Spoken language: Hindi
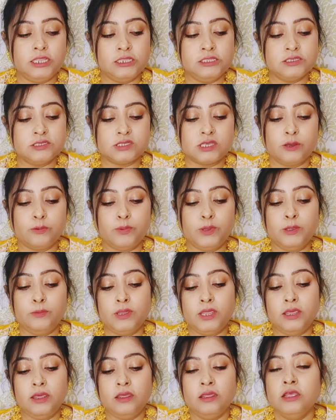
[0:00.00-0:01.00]
इन सभी
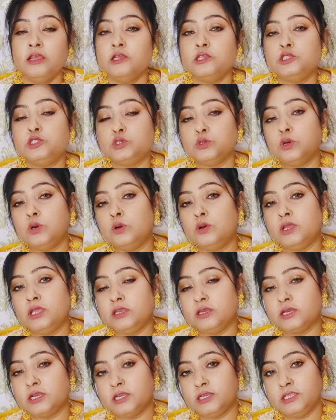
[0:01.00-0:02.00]
में जो
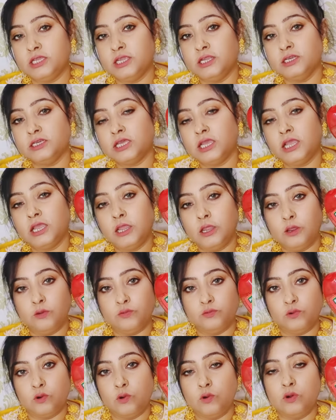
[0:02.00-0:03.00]
इंग्रेडिएंट है
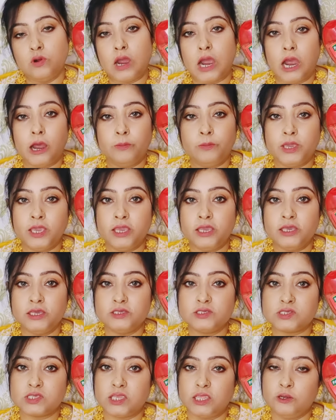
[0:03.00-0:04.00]
वो आपके
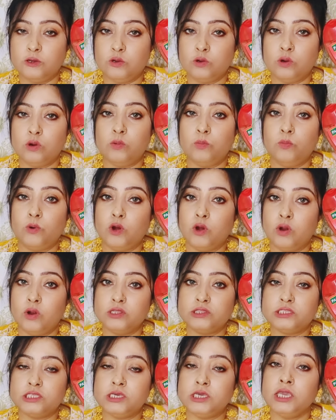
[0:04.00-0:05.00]
स्किन को
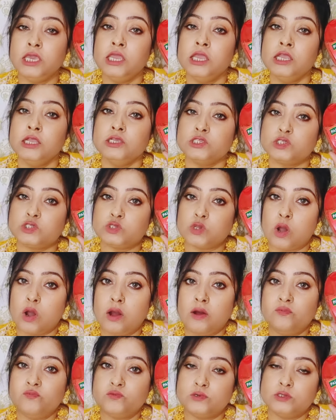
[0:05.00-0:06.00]
बहुत ही
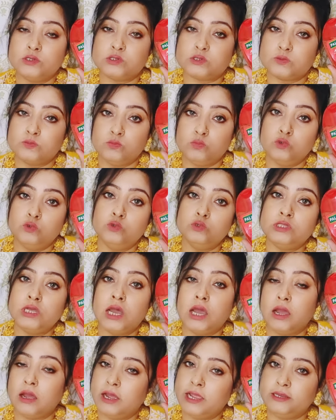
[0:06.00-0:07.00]
सॉफ्ट स्मूथ
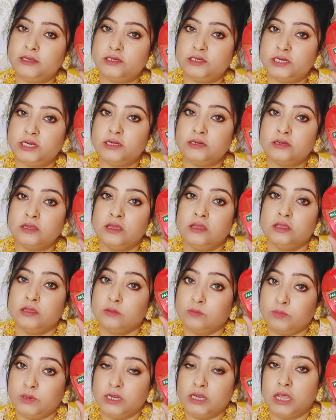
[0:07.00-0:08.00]
हाइड्रेट
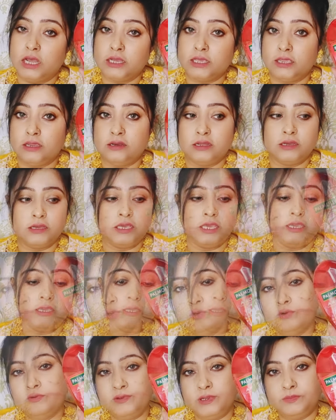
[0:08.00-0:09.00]
बना के रखेगी
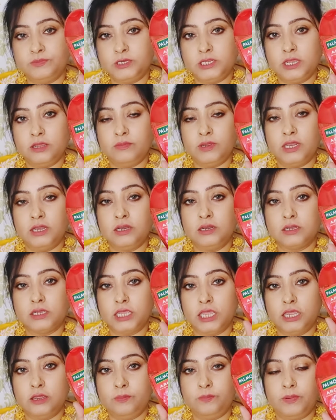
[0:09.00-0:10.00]
टू फिफ्टी एम
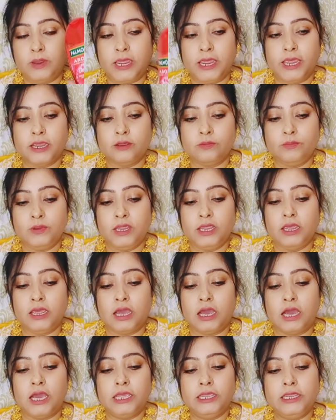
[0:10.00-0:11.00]
के पैक में
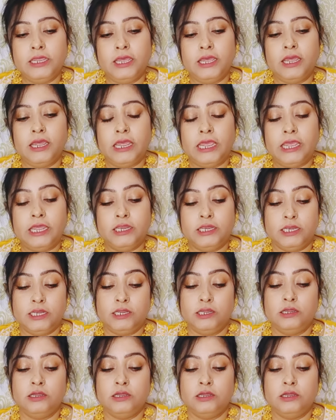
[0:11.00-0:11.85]
आई है एंड